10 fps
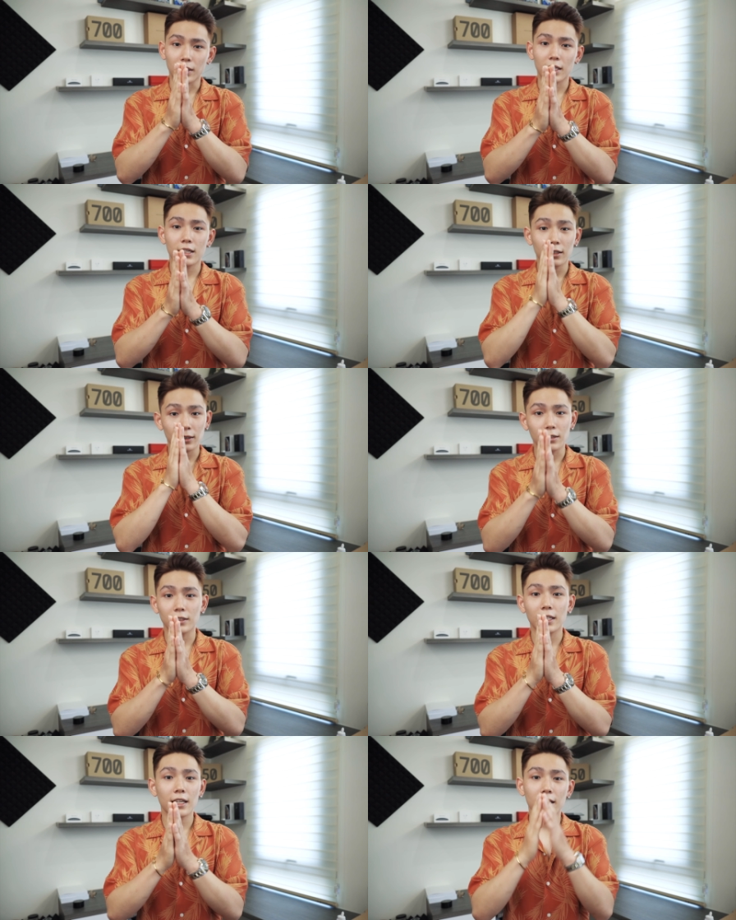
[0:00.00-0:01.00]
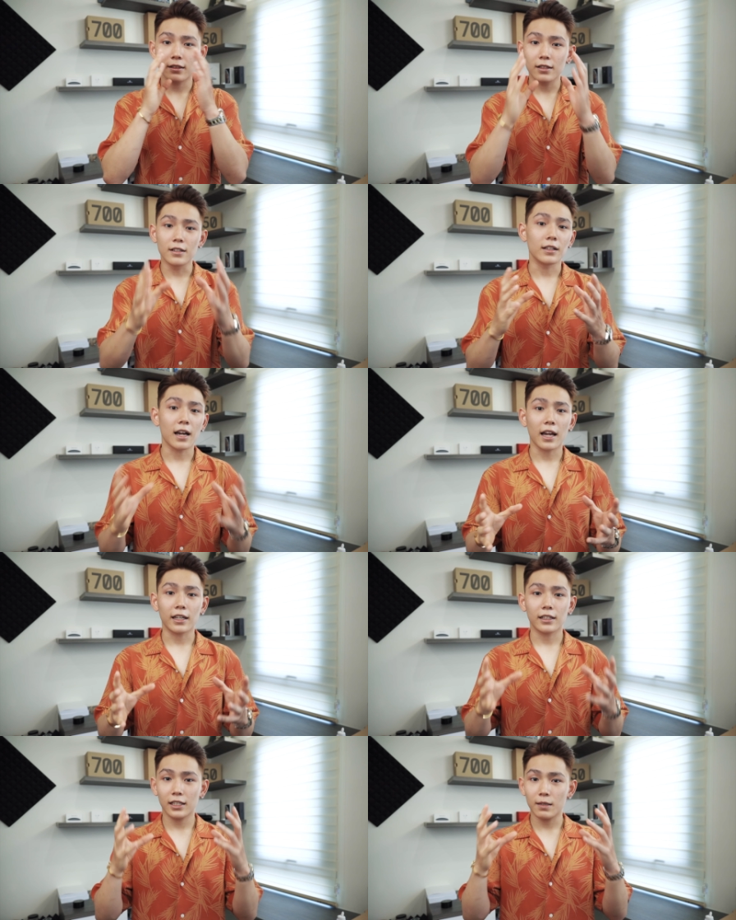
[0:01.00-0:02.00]
mình đi tự tin lên đừng ngại
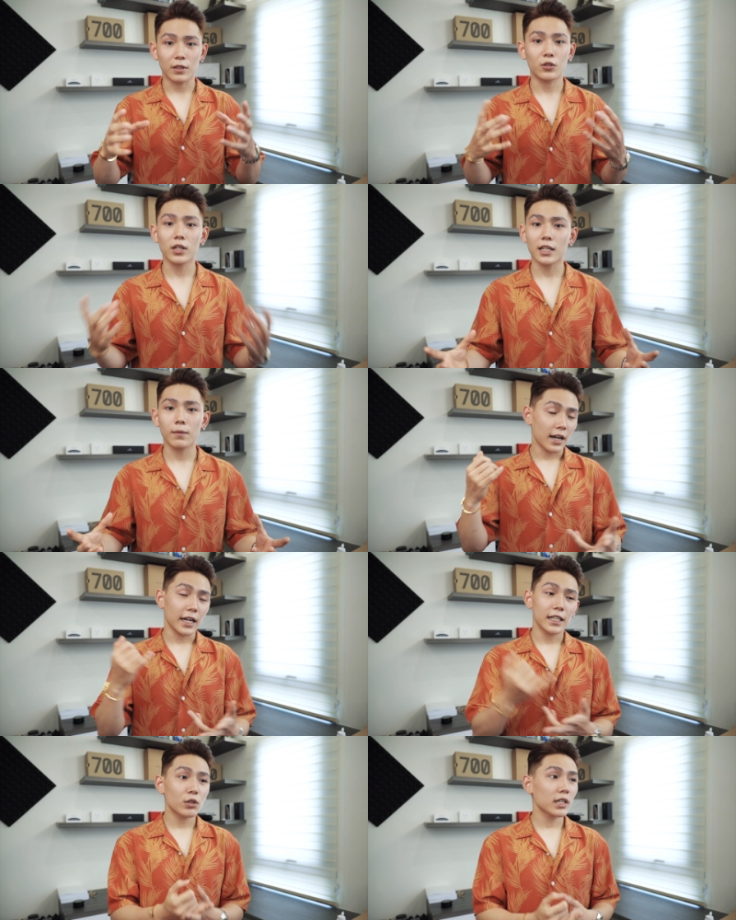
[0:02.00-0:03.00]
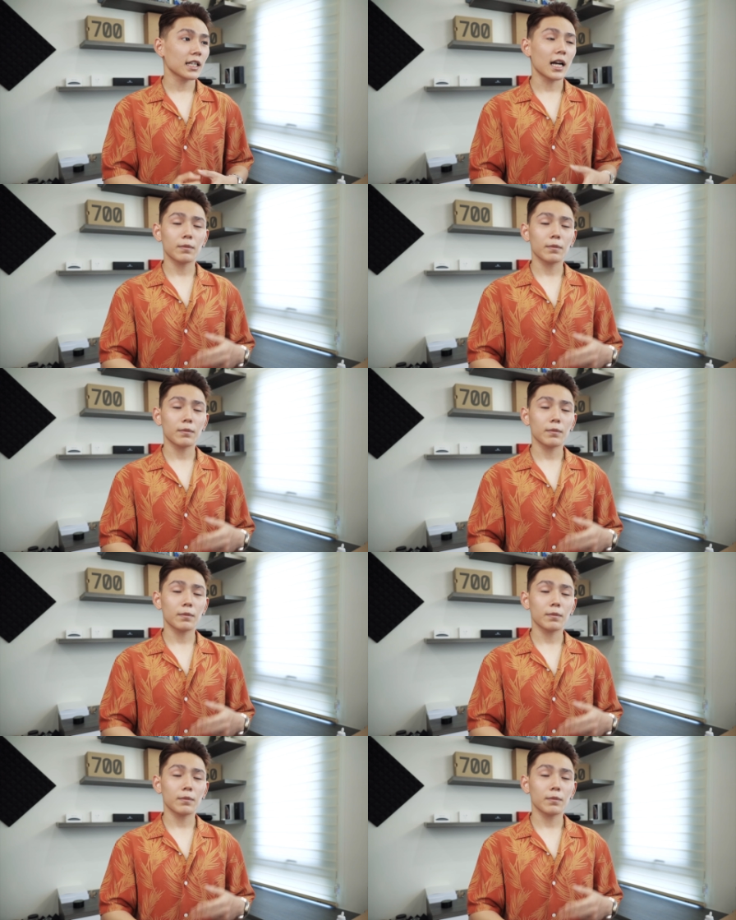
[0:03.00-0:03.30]
khi mà dress up hãy dress